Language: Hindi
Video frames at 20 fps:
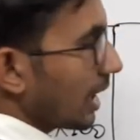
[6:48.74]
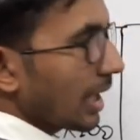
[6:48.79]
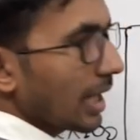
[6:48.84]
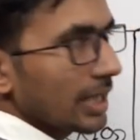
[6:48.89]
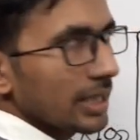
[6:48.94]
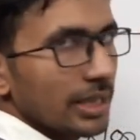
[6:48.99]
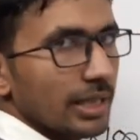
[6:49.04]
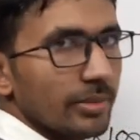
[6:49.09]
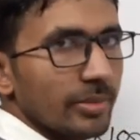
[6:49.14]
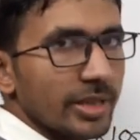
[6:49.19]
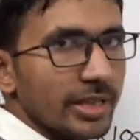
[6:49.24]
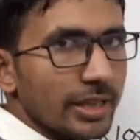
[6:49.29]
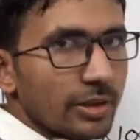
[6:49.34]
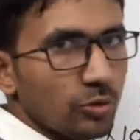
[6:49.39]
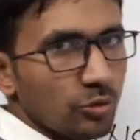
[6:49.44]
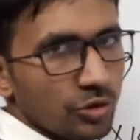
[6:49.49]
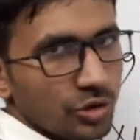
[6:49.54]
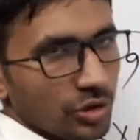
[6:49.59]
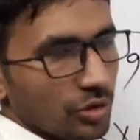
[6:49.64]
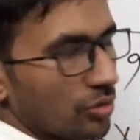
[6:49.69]
लगा देना भैया
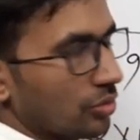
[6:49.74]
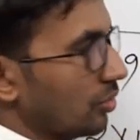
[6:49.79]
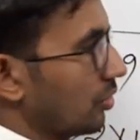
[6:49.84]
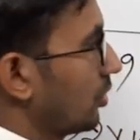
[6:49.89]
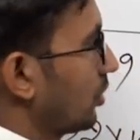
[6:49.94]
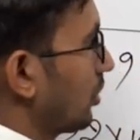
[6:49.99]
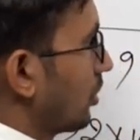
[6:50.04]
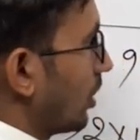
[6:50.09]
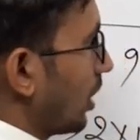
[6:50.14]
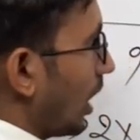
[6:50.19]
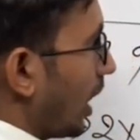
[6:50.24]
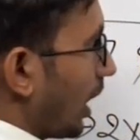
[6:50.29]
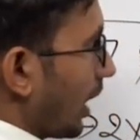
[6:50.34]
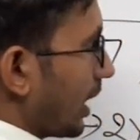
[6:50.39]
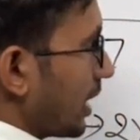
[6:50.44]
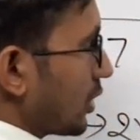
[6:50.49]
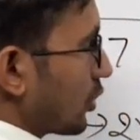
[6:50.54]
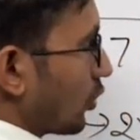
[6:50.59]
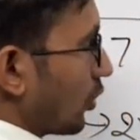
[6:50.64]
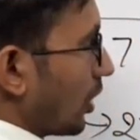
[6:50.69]
टू जीरो
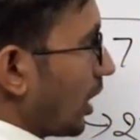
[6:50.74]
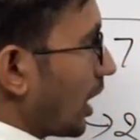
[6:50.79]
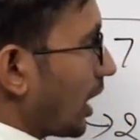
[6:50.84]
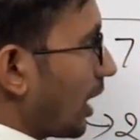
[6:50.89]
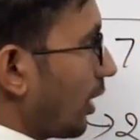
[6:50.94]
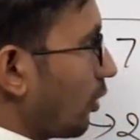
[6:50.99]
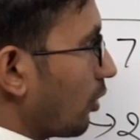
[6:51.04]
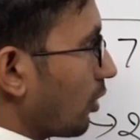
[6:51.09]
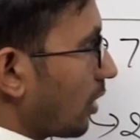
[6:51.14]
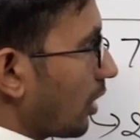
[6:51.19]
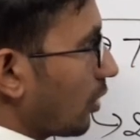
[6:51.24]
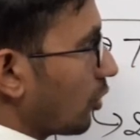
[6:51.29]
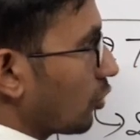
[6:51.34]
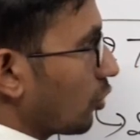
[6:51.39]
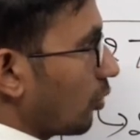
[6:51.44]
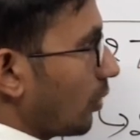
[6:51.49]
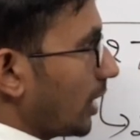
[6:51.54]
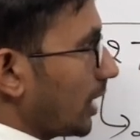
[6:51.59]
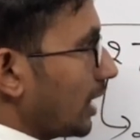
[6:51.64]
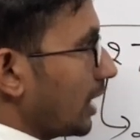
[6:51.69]
अगर इसको ना काउंट करो
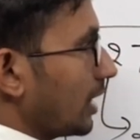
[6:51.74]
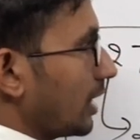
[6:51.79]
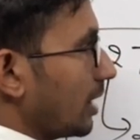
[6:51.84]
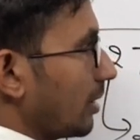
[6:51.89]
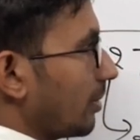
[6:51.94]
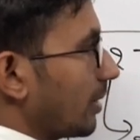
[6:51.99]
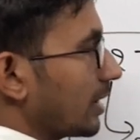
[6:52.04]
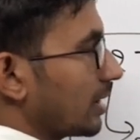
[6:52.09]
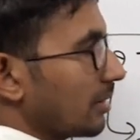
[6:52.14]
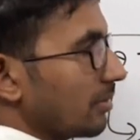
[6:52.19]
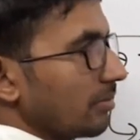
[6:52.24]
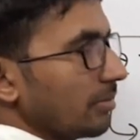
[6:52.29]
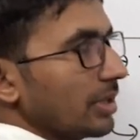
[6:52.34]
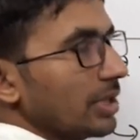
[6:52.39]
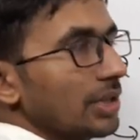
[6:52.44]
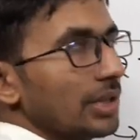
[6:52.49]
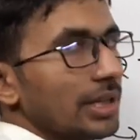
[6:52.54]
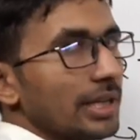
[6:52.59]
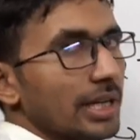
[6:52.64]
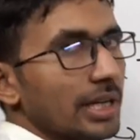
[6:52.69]
तो वन गिनती पर
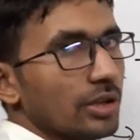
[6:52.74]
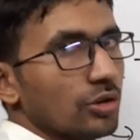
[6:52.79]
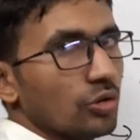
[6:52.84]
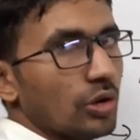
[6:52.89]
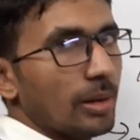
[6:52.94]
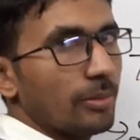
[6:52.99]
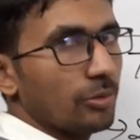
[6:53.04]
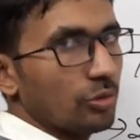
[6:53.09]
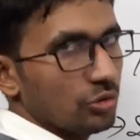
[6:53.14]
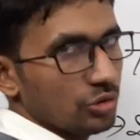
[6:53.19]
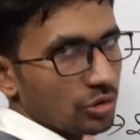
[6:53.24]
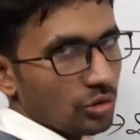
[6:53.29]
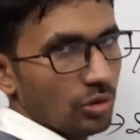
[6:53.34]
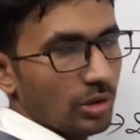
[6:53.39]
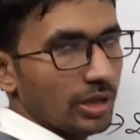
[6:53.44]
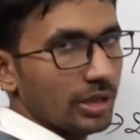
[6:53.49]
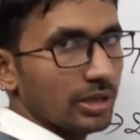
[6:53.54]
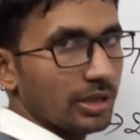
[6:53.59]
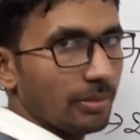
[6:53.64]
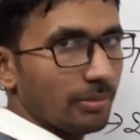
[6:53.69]
मिलती है तो आप दो जीरो
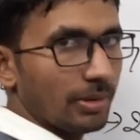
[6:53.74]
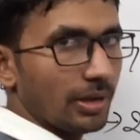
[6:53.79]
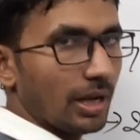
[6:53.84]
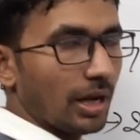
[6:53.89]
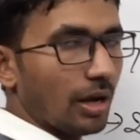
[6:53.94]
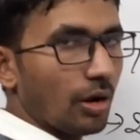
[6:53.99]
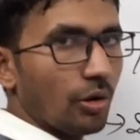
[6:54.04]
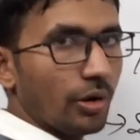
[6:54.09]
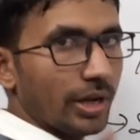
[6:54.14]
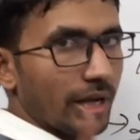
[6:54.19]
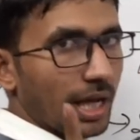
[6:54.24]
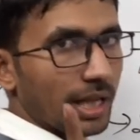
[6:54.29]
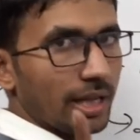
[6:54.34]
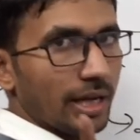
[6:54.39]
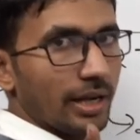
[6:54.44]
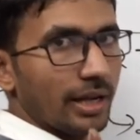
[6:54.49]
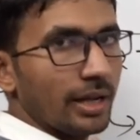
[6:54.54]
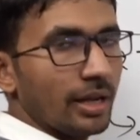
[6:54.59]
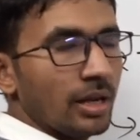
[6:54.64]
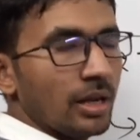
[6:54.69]
लेकिन तब भी लगाओगे याद
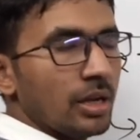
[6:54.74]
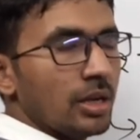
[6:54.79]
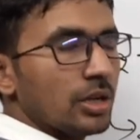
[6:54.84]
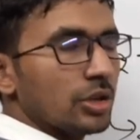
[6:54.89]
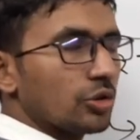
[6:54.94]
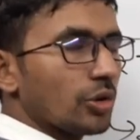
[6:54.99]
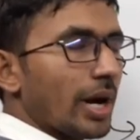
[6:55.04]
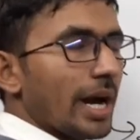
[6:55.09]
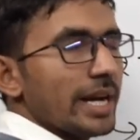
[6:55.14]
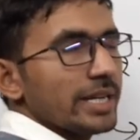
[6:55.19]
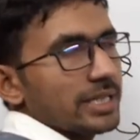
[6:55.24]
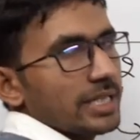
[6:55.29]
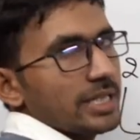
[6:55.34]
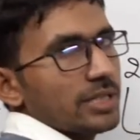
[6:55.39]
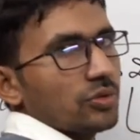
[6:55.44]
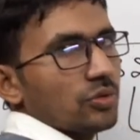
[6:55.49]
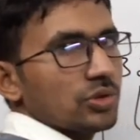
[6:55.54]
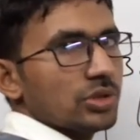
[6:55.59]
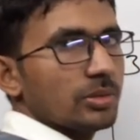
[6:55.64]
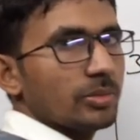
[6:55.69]
रहे तो ऐसे
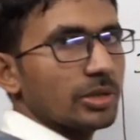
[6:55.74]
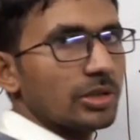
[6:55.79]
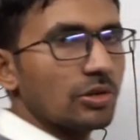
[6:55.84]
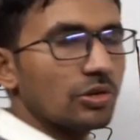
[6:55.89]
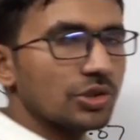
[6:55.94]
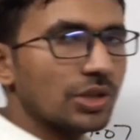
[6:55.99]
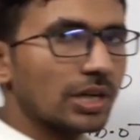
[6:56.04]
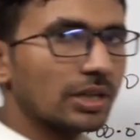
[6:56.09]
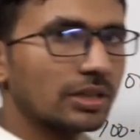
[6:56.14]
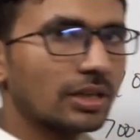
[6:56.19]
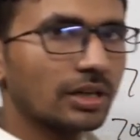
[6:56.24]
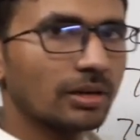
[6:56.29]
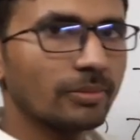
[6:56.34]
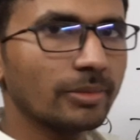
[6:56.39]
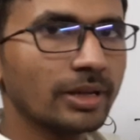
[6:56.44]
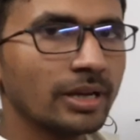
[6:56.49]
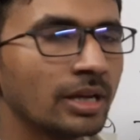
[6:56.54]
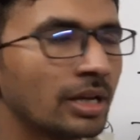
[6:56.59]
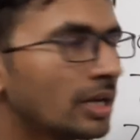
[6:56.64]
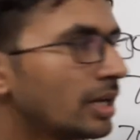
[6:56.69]
इसको समझ लो शॉर्टकट
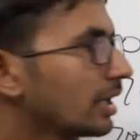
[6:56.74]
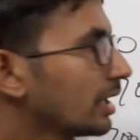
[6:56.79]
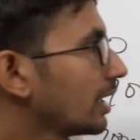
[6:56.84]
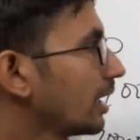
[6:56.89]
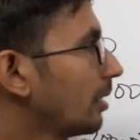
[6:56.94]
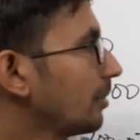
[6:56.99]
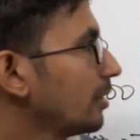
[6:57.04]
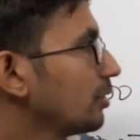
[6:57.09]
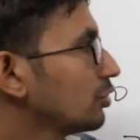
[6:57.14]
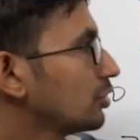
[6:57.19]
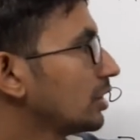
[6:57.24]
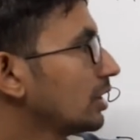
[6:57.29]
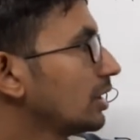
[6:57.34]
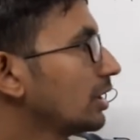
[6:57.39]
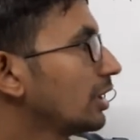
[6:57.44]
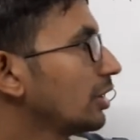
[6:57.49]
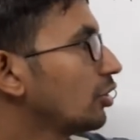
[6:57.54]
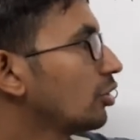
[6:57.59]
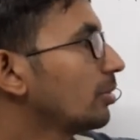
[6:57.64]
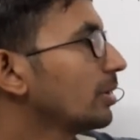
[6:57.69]
में कि हमें उस
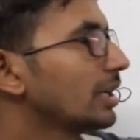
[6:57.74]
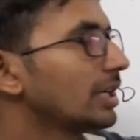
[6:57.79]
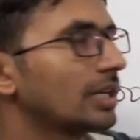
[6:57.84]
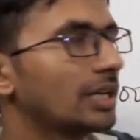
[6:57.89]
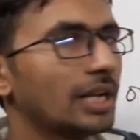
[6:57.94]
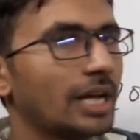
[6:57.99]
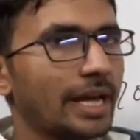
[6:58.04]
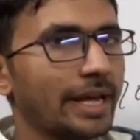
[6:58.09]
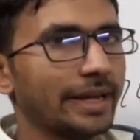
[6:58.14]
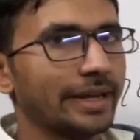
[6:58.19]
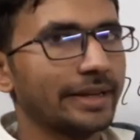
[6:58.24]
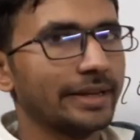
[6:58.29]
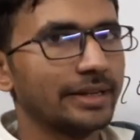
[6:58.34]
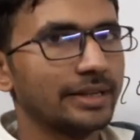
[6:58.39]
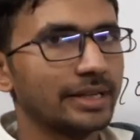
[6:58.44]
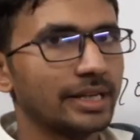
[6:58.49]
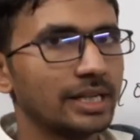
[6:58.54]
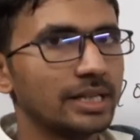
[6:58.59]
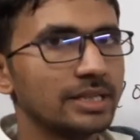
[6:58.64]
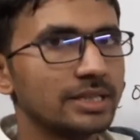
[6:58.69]
गिनती को भी गिनना है
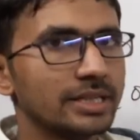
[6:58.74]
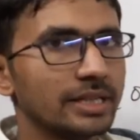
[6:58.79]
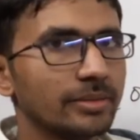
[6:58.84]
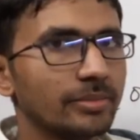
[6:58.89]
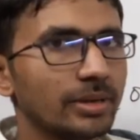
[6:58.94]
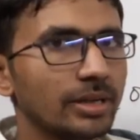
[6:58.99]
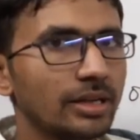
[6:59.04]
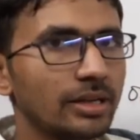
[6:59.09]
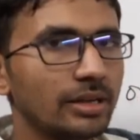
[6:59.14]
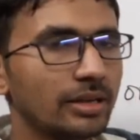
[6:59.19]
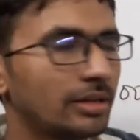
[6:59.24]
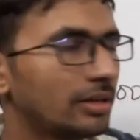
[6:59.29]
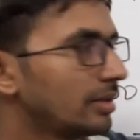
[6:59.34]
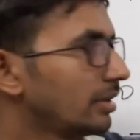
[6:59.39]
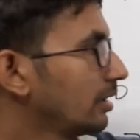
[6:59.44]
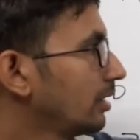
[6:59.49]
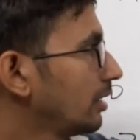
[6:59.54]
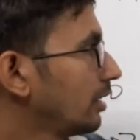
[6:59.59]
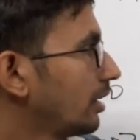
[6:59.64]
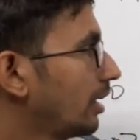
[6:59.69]
यानी सेवन
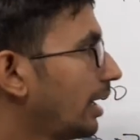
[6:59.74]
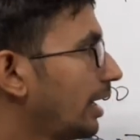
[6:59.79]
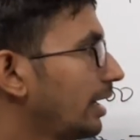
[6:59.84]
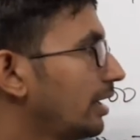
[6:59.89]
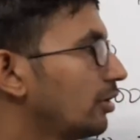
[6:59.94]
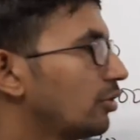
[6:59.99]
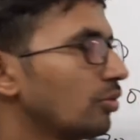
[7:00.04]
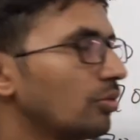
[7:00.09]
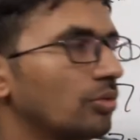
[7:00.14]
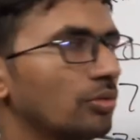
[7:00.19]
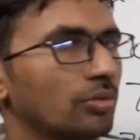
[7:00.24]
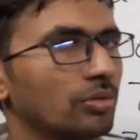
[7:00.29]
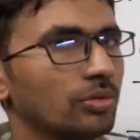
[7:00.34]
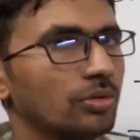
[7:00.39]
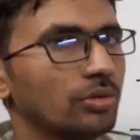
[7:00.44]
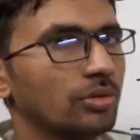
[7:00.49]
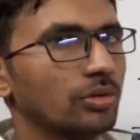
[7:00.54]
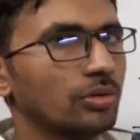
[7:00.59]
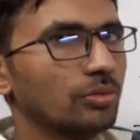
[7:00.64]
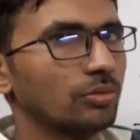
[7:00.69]
एंड टू
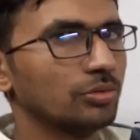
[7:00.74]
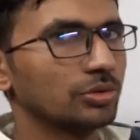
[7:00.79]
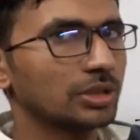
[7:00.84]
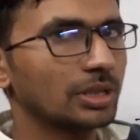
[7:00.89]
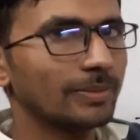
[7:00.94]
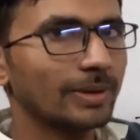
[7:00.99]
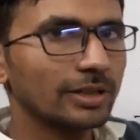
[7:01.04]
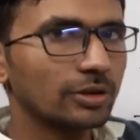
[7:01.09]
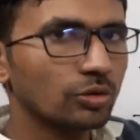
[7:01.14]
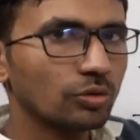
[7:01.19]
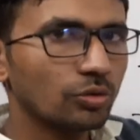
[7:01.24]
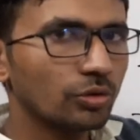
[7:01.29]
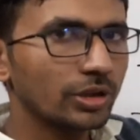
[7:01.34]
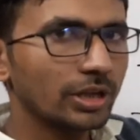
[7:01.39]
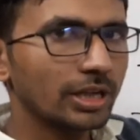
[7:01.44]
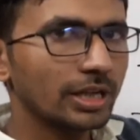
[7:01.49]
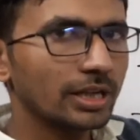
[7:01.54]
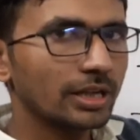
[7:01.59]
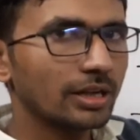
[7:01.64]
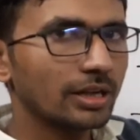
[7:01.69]
उसके बाद तो कोई नहीं है